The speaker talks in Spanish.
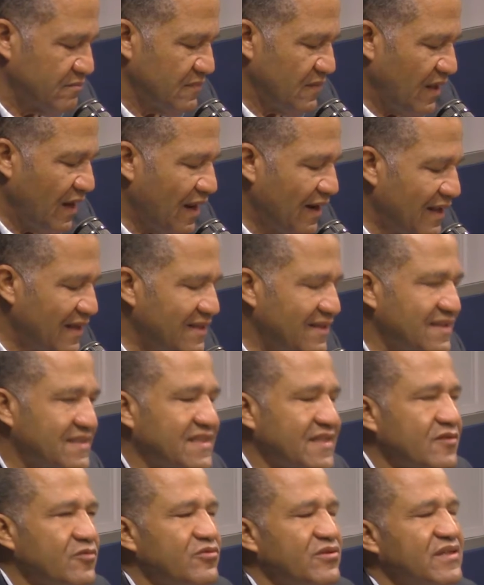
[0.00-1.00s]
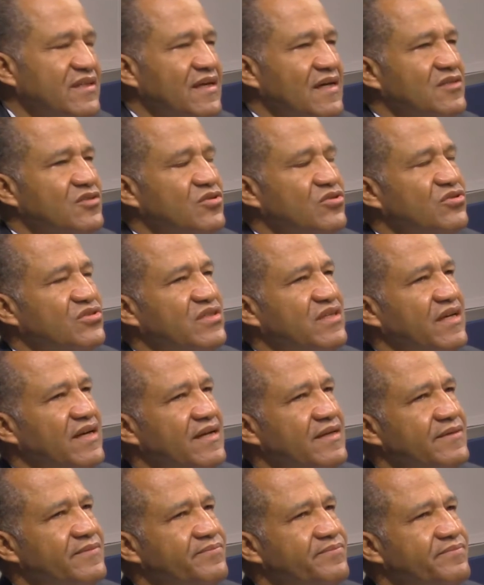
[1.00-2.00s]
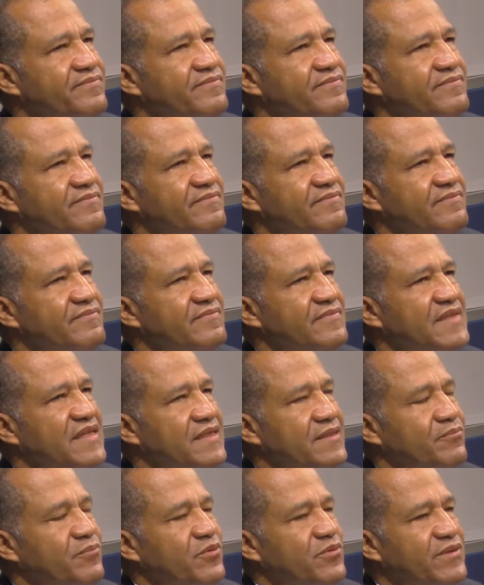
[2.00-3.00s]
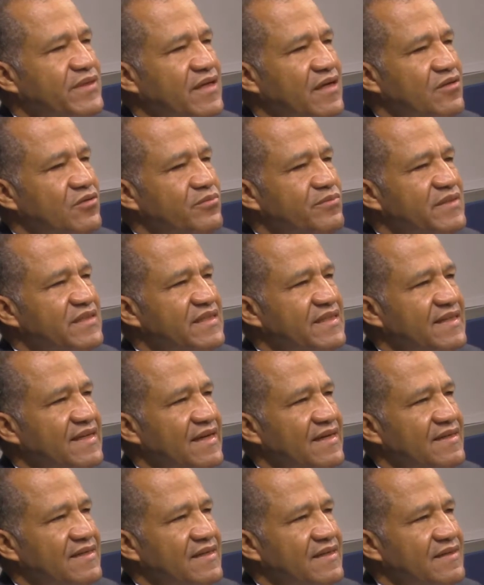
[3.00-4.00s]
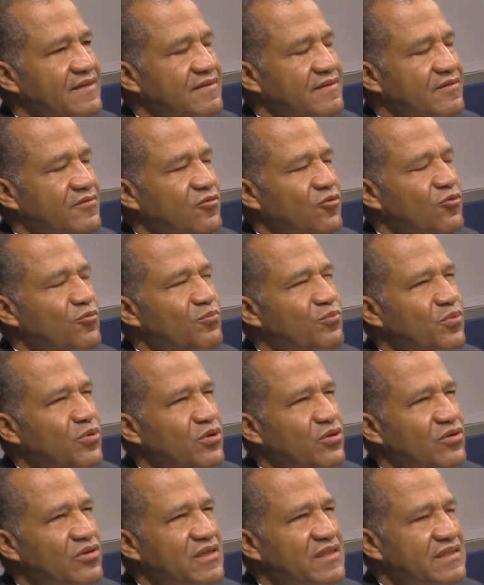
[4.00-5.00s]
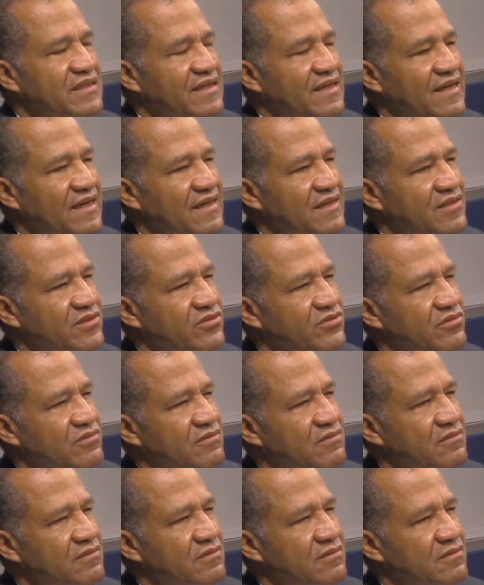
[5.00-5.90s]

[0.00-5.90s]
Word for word: La ley de seguridad social en República Dominicana cumplió este año